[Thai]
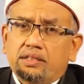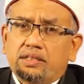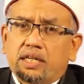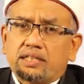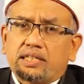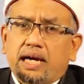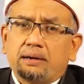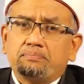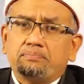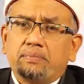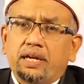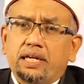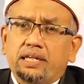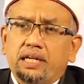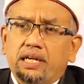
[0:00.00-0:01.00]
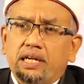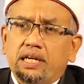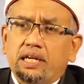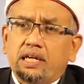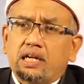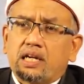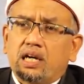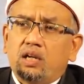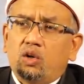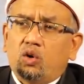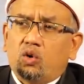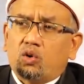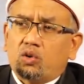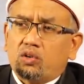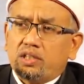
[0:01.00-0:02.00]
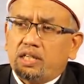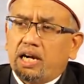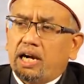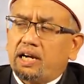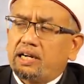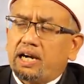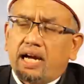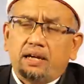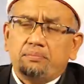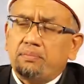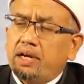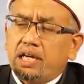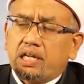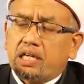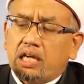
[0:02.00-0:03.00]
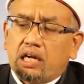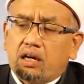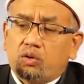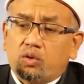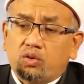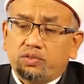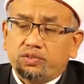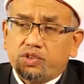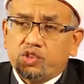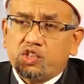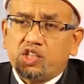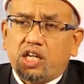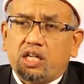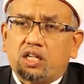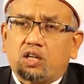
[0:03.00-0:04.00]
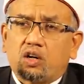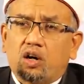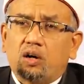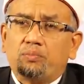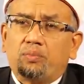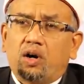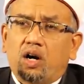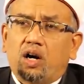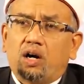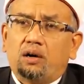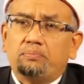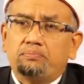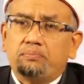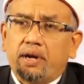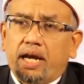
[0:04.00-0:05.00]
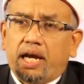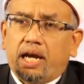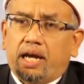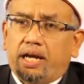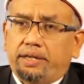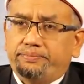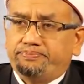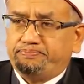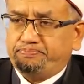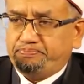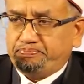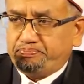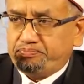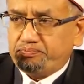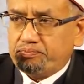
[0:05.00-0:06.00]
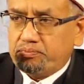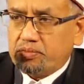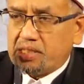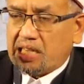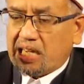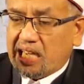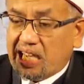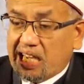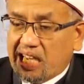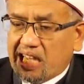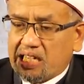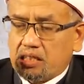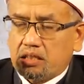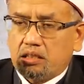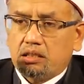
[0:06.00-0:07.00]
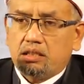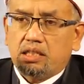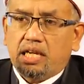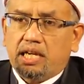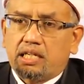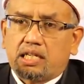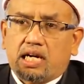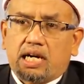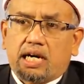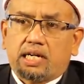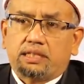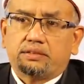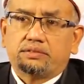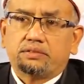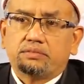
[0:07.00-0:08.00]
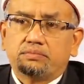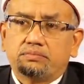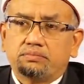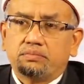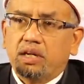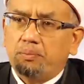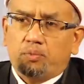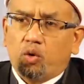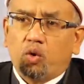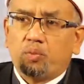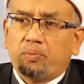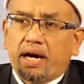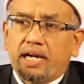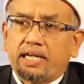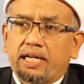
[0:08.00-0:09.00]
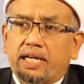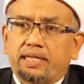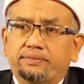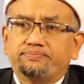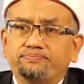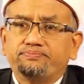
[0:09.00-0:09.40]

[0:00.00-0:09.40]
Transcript: จะทำไม่ดีกับลูกอย่างไรไม่เกี่ยวสิทธิ์ของพ่อแม่ขาดเด็ดขาดไม่ผูกพันกัน